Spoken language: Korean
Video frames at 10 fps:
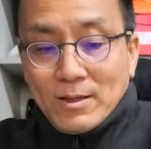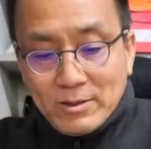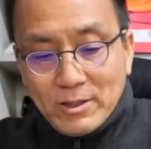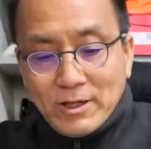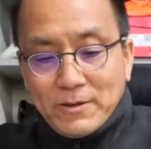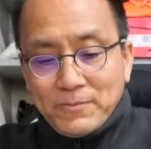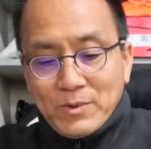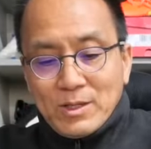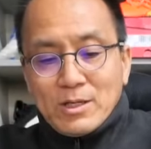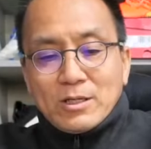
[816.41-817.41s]
근데
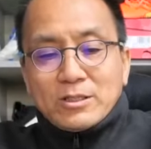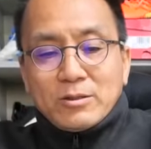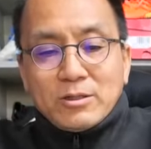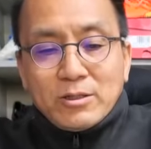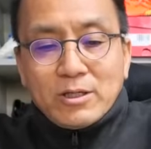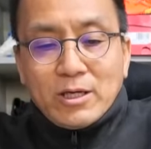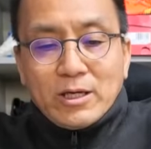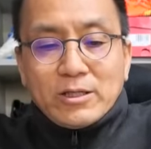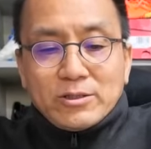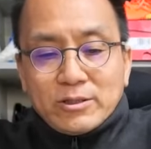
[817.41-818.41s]
지금 그렇게
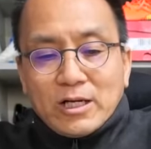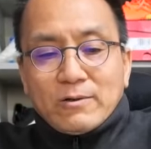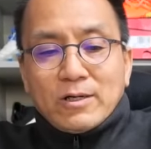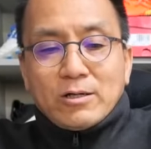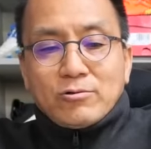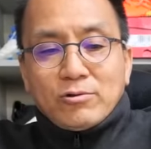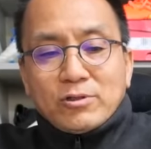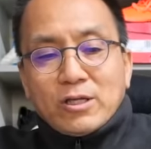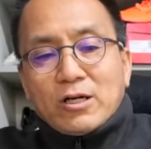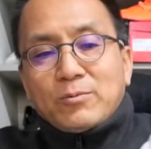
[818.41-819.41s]
해서 나왔고
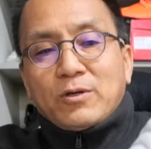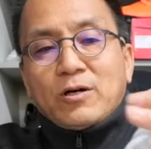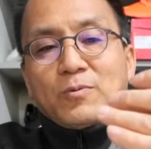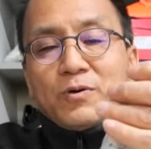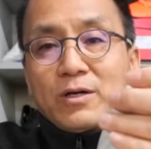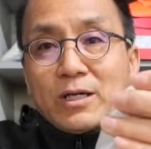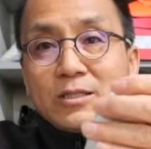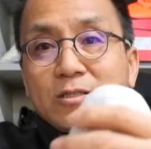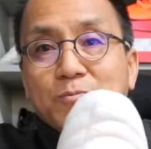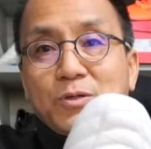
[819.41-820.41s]
그 다음에 어퍼의
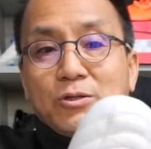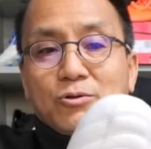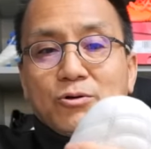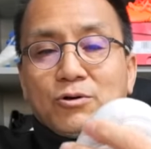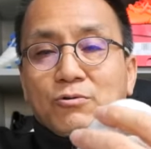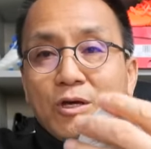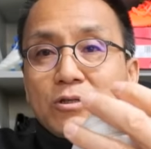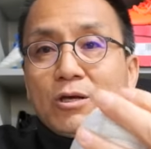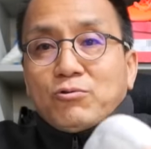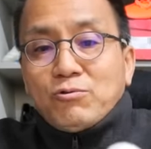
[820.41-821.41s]
라스트 핏도
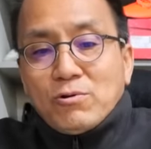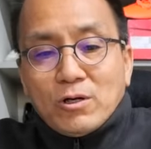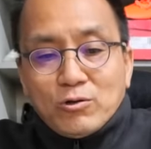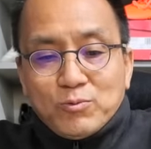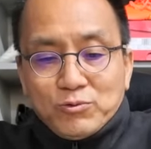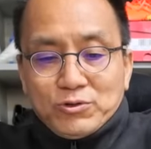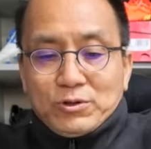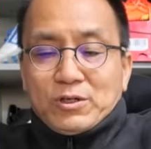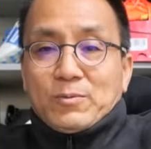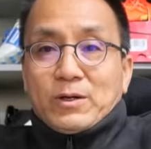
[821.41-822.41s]
굉장히 훌륭하고
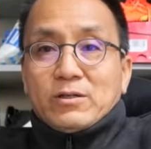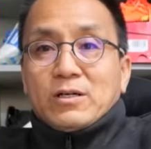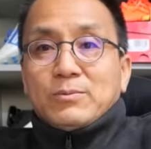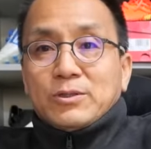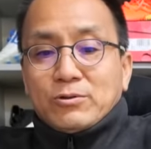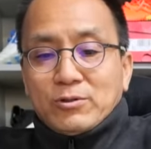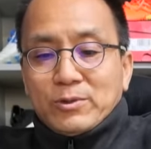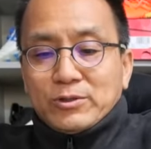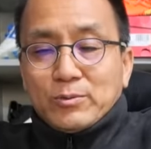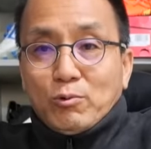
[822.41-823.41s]
부드럽게 발을 감싸
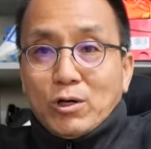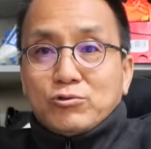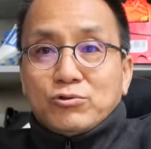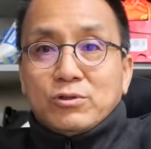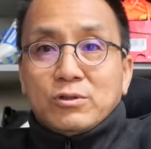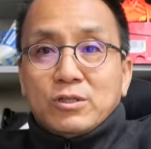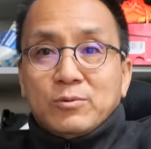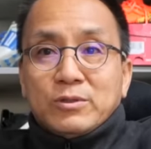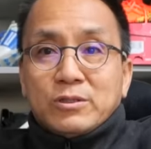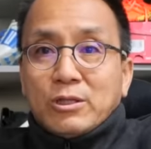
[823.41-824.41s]
그러면서 모아주는
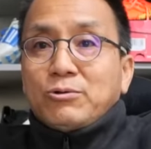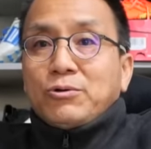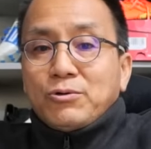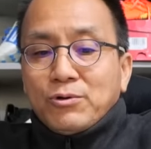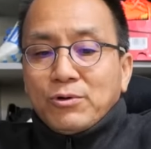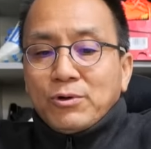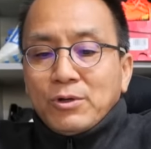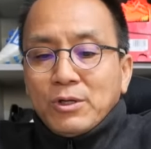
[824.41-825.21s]
힘은 그대로 있고